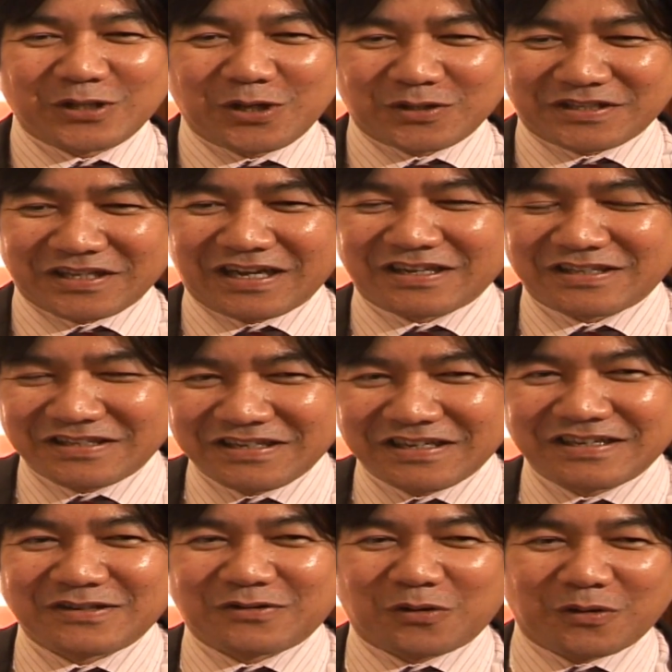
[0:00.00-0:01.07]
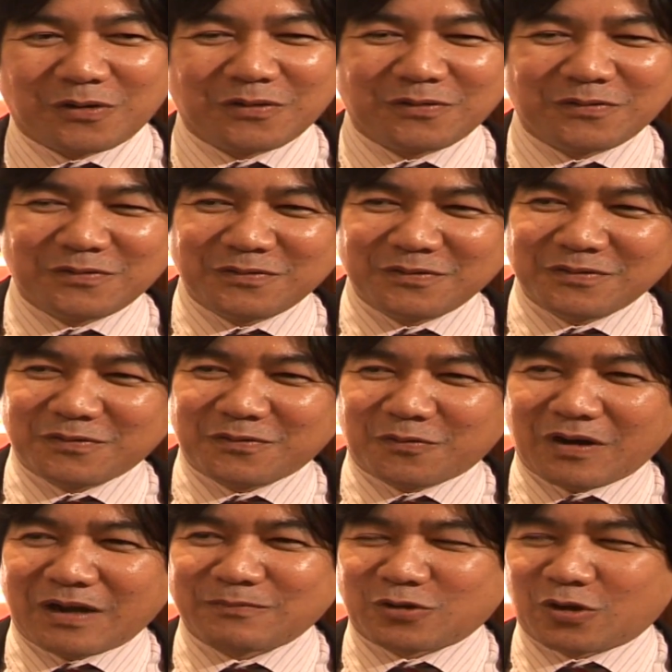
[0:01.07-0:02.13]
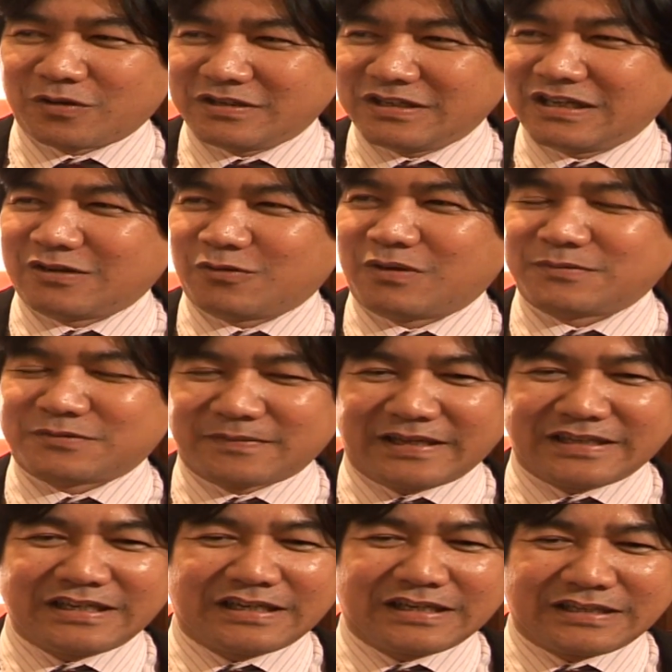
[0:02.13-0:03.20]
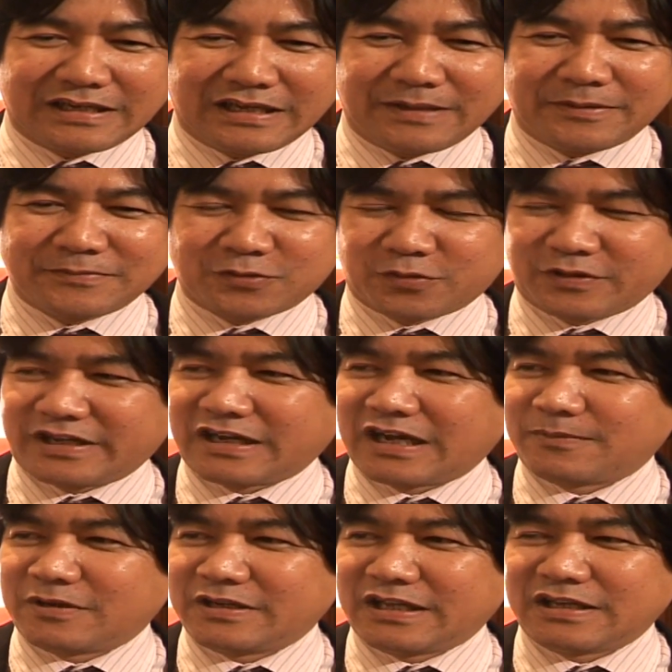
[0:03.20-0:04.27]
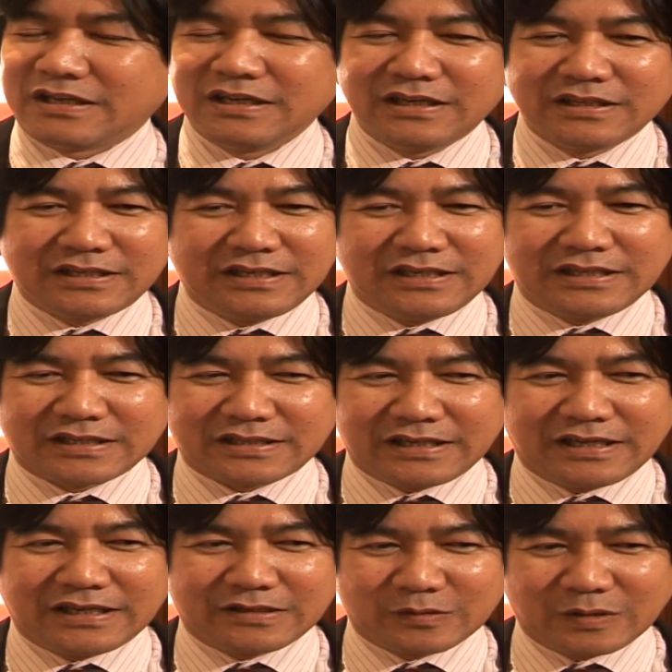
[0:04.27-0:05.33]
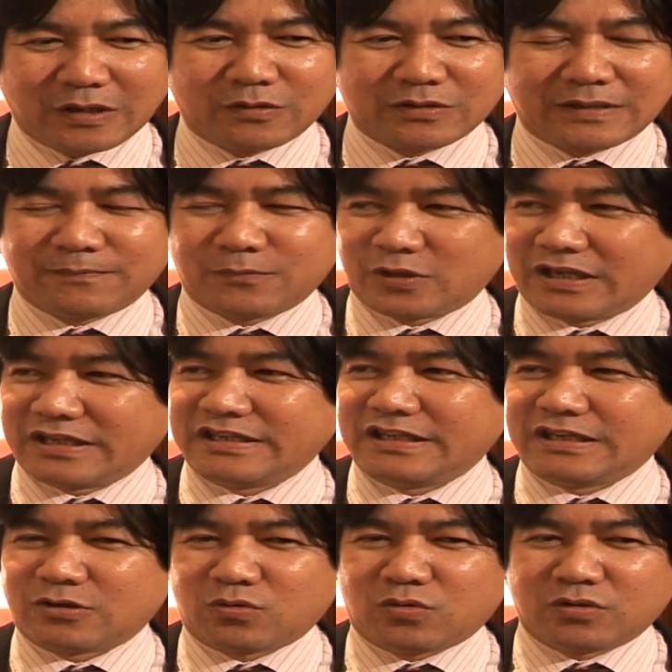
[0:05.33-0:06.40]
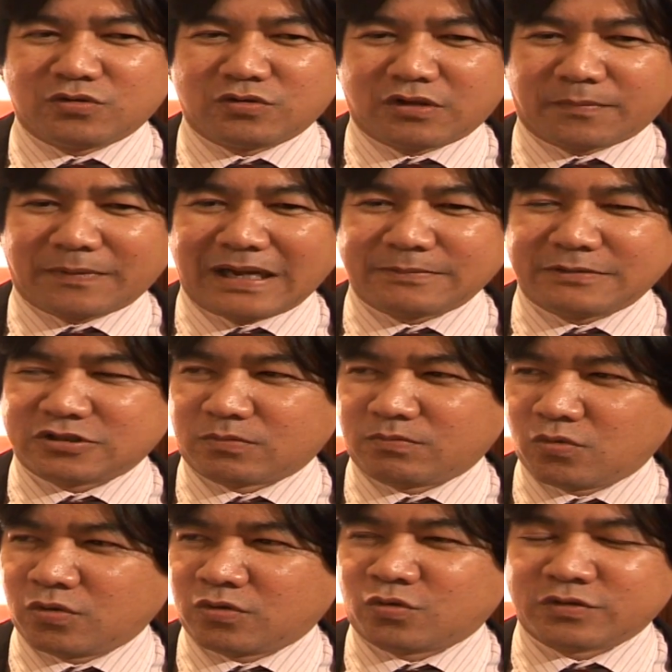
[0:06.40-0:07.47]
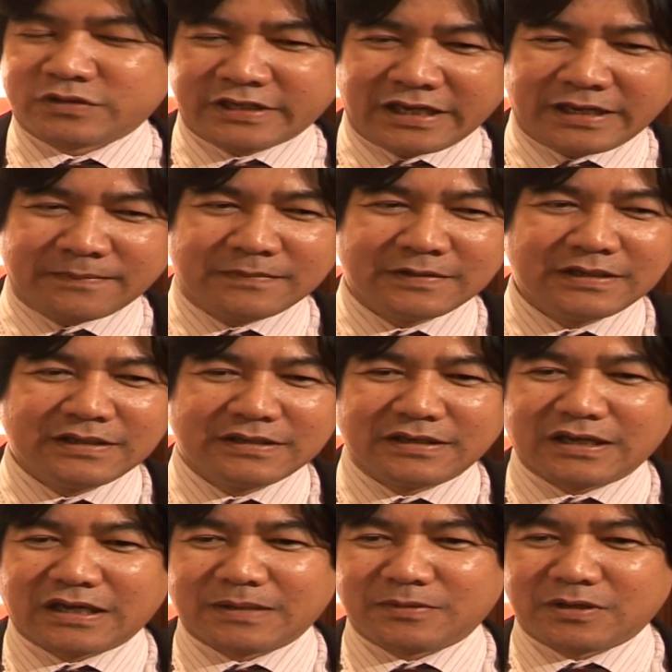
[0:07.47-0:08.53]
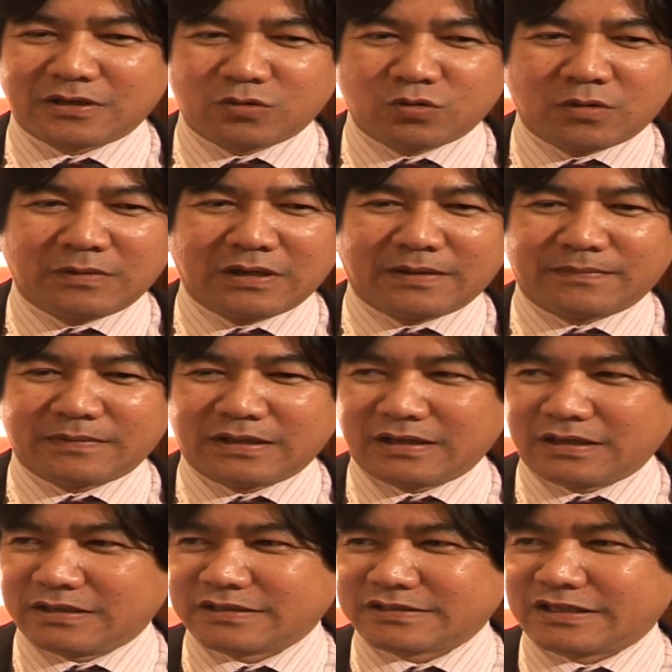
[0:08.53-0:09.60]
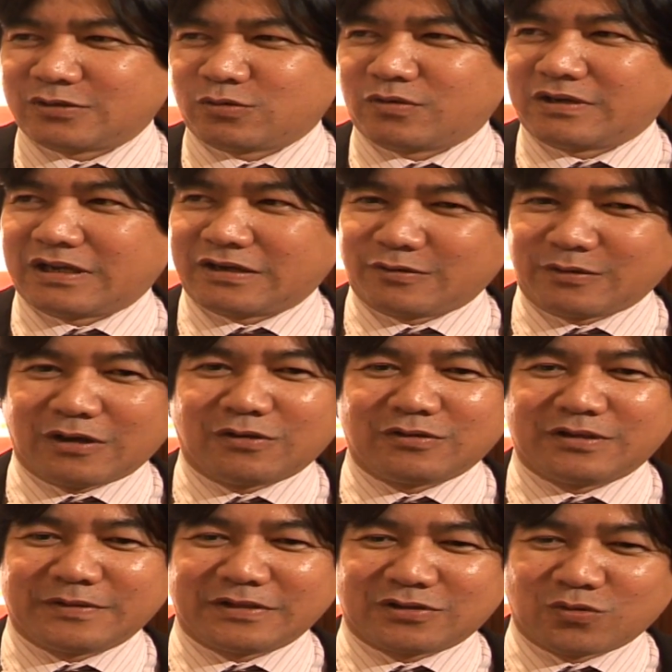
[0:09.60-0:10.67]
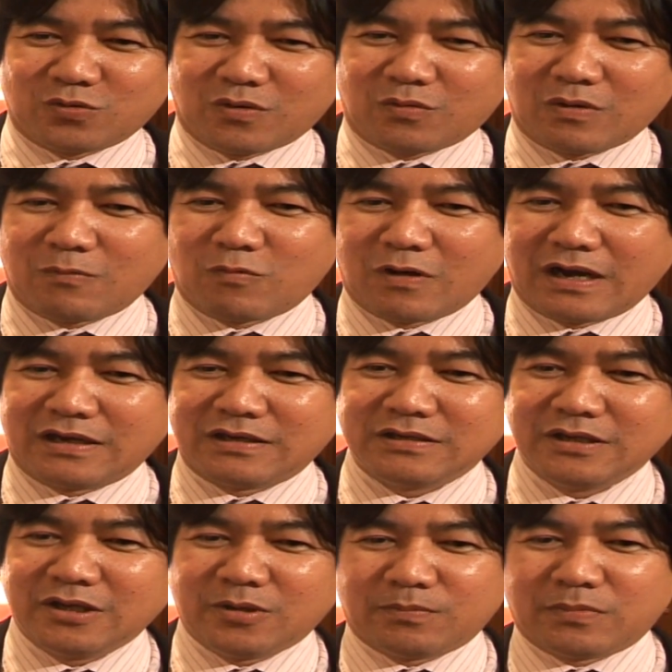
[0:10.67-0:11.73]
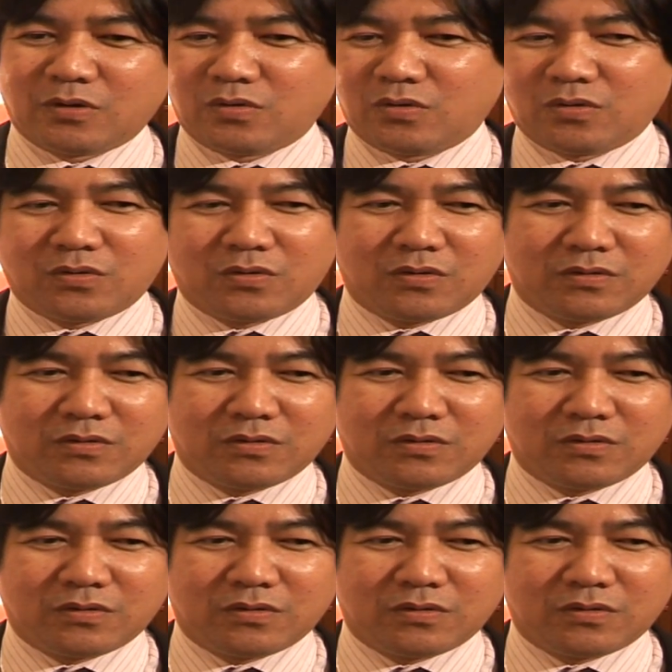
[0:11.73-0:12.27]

นอกจากเรื่องของความต่อเนื่องของความสำเร็จที่เกิดจากเอฟเอฟสุสกิครับแล้วเนี่ย ที่นักเตะของเราทำผลงานที่ดีและทุกคนอยู่ในภาพที่สมบูรณ์คูเชฟนะครับแล้วก็รวมกับตั้งแต่ตัวหลักของเราที่เป็นตัวความหวังเปาโล